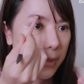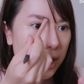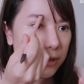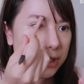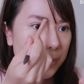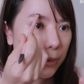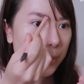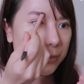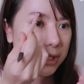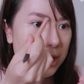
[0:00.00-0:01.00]
ถึงแม้เราจะผ
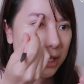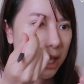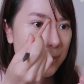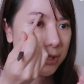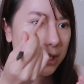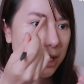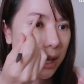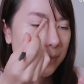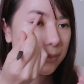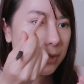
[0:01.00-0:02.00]
มสีเข้มสี
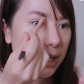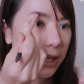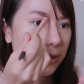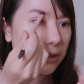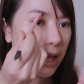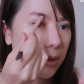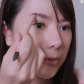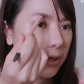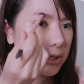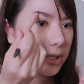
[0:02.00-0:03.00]
ดำอะไรก็ตาม
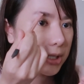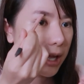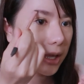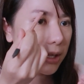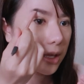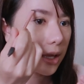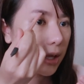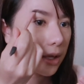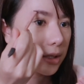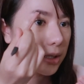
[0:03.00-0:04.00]
ฝ้ายก็จะใช้
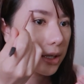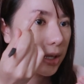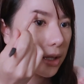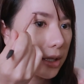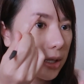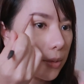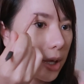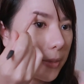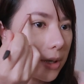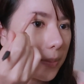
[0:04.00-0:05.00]
ที่เขียนคิ้ว
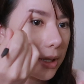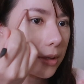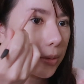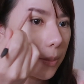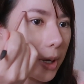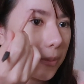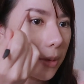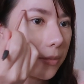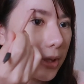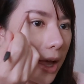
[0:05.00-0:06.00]
ให้มันเป็นโซนแบบ
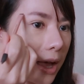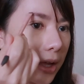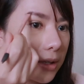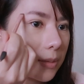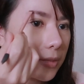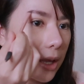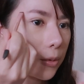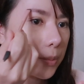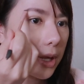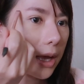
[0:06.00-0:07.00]
น้ำตาลน้ำตาลน
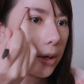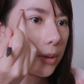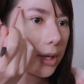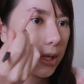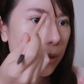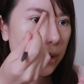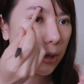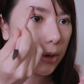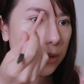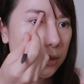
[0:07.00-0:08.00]
มเทาอะไรเงี้ย
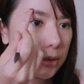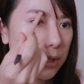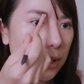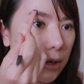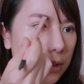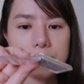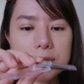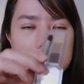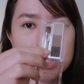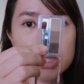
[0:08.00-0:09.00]
อ่อนๆตลอดส่วน
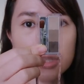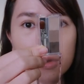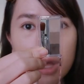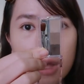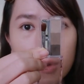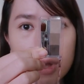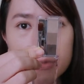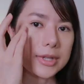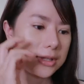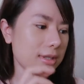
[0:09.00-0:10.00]
สีอื่นของเขาอ่ะ
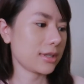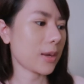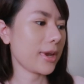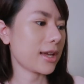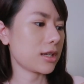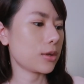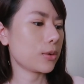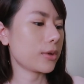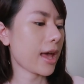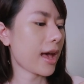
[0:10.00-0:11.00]
มันใช้เป็นอายแชโด
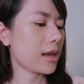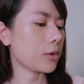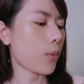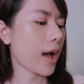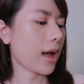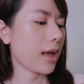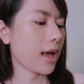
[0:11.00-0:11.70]
ว์ได้หรือว่า